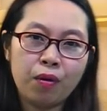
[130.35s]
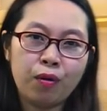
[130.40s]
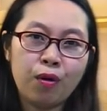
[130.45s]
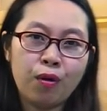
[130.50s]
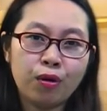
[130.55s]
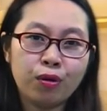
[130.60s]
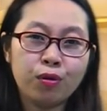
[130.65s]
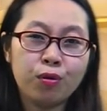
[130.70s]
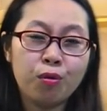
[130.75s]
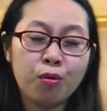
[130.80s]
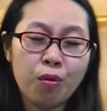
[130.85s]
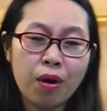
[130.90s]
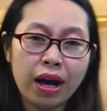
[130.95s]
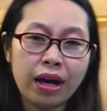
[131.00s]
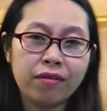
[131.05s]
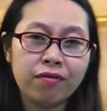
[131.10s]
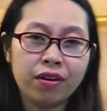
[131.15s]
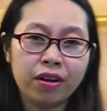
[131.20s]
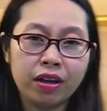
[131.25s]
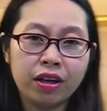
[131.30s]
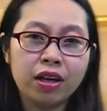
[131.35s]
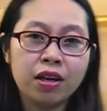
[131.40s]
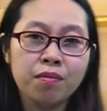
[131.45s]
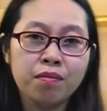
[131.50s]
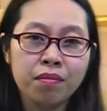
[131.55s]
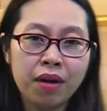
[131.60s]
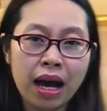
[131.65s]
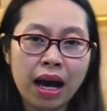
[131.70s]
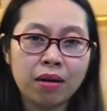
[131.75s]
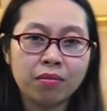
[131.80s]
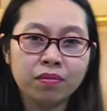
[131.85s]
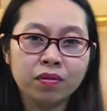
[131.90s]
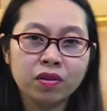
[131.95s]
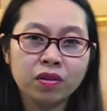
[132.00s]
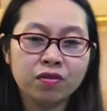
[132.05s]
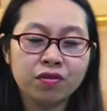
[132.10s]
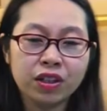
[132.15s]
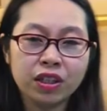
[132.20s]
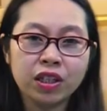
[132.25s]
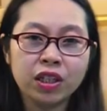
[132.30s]
nó ngoài việc kìm hãm
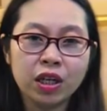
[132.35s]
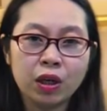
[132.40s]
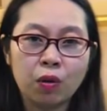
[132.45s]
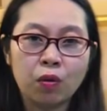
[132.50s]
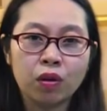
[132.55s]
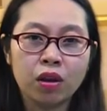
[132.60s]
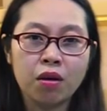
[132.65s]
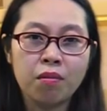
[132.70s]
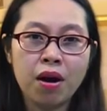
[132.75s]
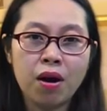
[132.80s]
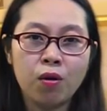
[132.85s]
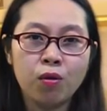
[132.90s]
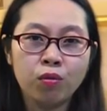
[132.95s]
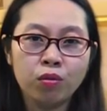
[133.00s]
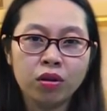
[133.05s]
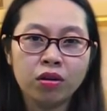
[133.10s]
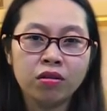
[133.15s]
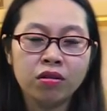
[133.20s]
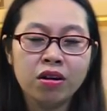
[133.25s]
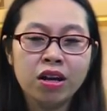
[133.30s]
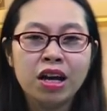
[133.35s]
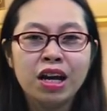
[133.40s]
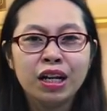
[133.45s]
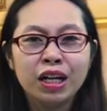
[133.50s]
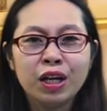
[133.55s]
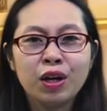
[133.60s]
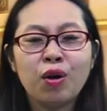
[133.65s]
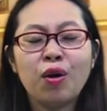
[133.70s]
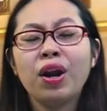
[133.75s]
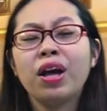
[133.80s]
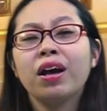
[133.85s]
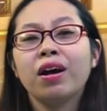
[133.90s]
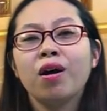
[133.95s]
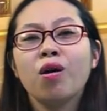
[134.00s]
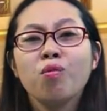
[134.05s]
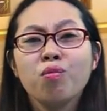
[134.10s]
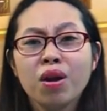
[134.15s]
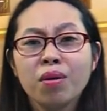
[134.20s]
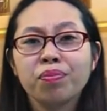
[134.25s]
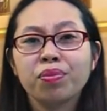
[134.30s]
sự phát triển của tế bào ung thư thì nó lại
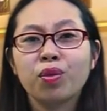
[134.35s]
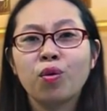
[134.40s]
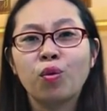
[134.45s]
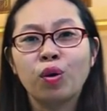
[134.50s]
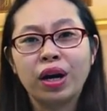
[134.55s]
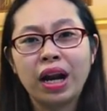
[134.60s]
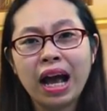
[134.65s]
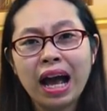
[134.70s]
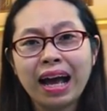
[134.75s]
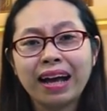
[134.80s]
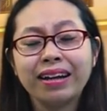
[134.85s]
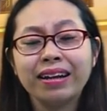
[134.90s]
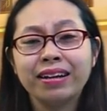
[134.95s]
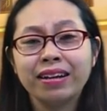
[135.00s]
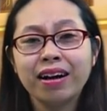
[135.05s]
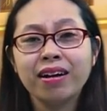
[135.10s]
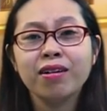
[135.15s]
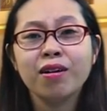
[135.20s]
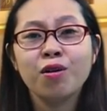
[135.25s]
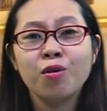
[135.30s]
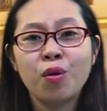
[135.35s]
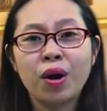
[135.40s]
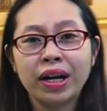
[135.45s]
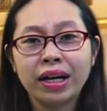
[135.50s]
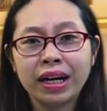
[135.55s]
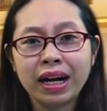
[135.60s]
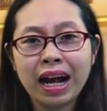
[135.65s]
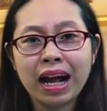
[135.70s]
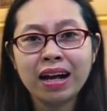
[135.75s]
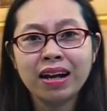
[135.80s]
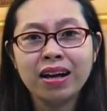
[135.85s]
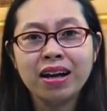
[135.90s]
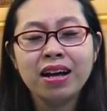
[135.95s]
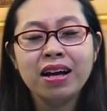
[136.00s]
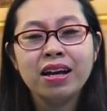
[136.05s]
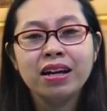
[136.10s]
không làm tổn hại đến các cơ quan khác,